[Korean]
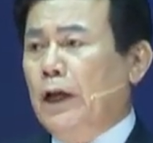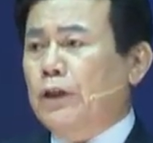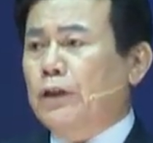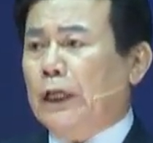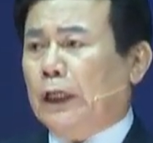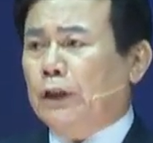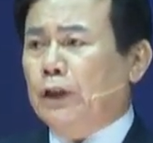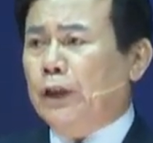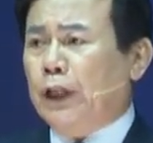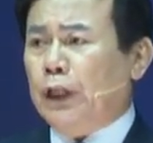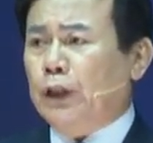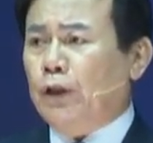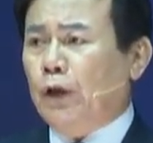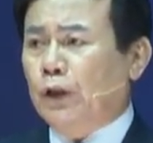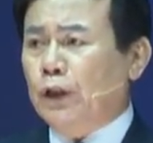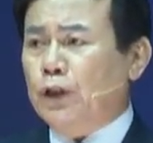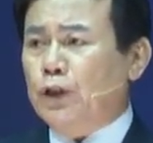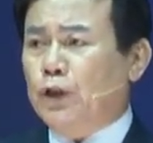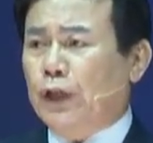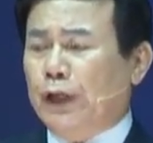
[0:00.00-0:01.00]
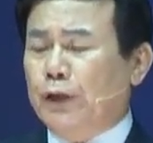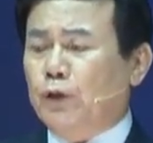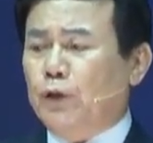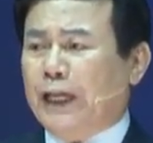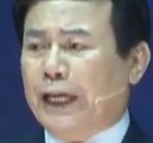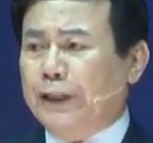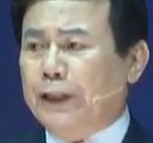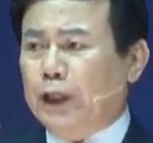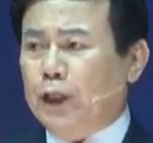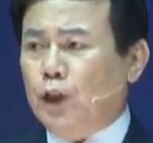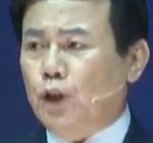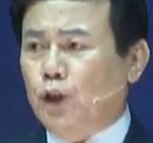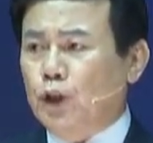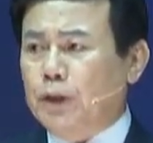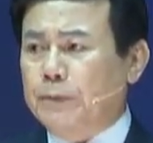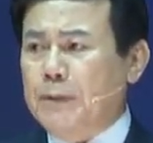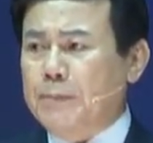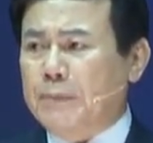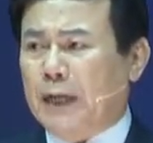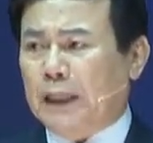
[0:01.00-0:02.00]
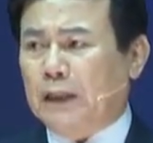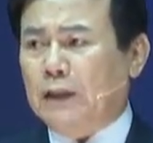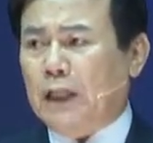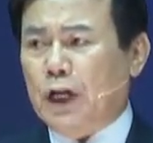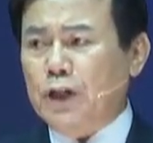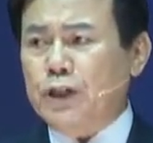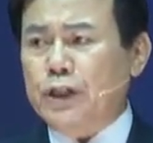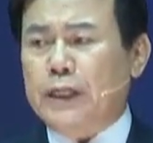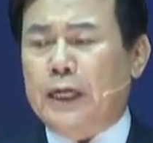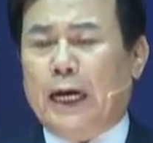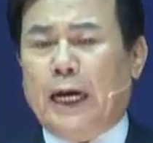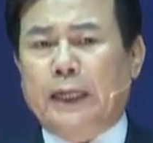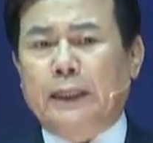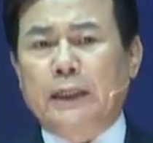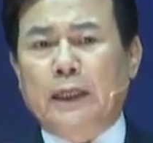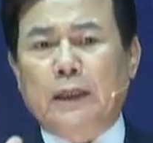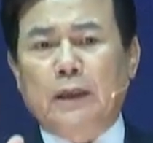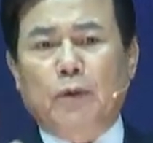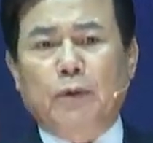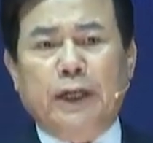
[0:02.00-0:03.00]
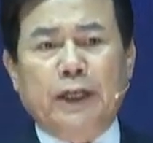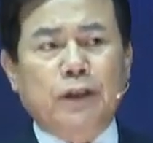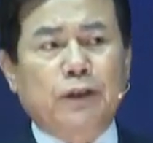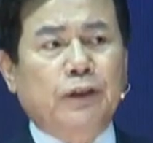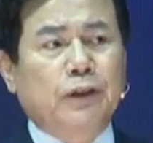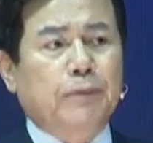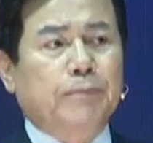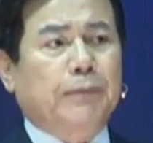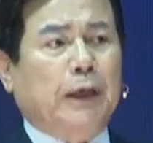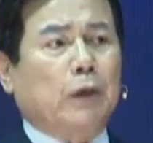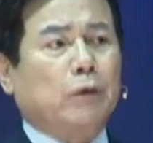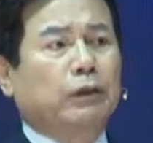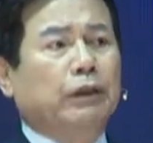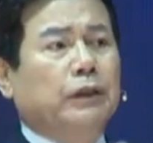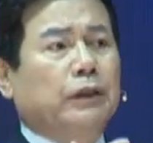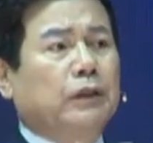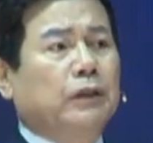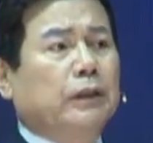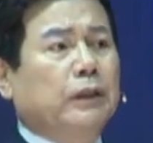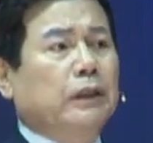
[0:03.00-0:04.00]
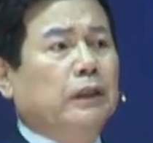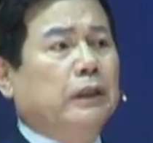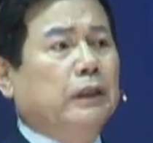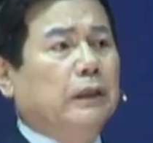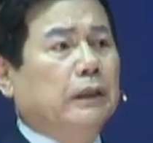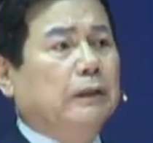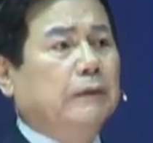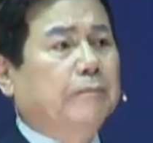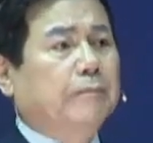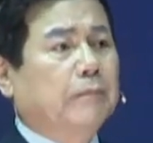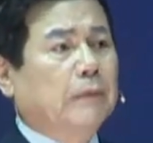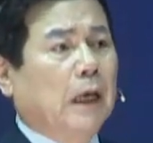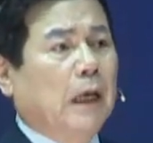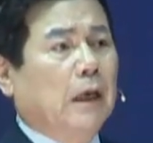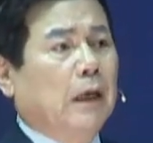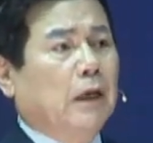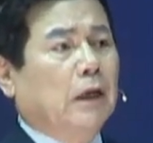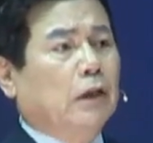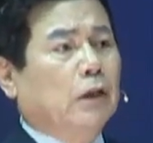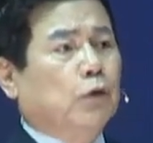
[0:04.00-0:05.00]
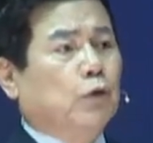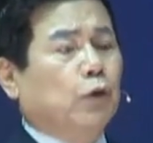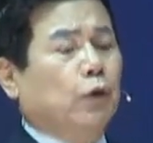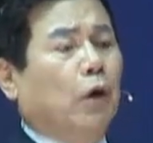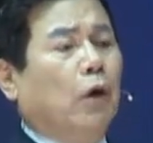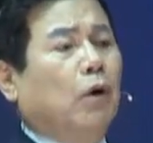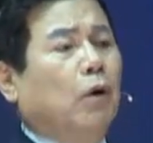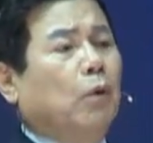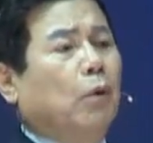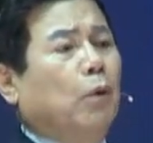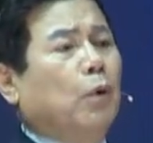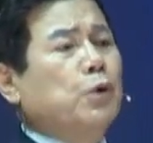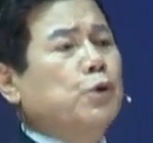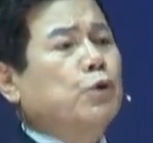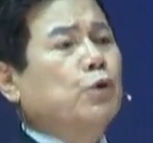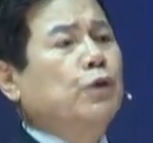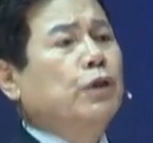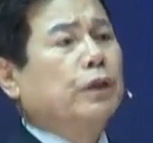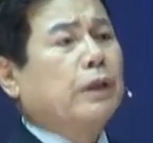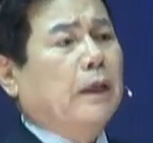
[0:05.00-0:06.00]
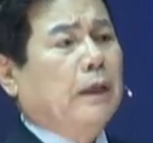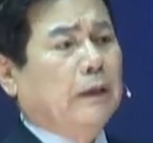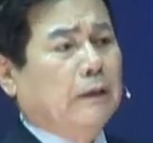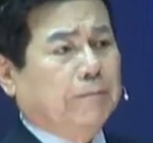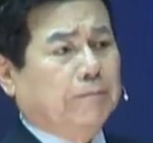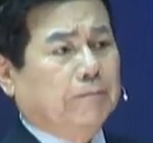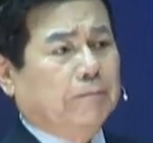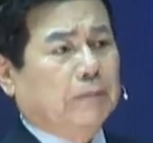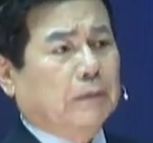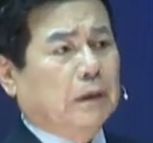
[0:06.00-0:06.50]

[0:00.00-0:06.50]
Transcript: 자녀들의 떡을 취하여 개들에게 던짐이 마땅치 아니하다고 했던 바로 그 여인이 주여 올소이다.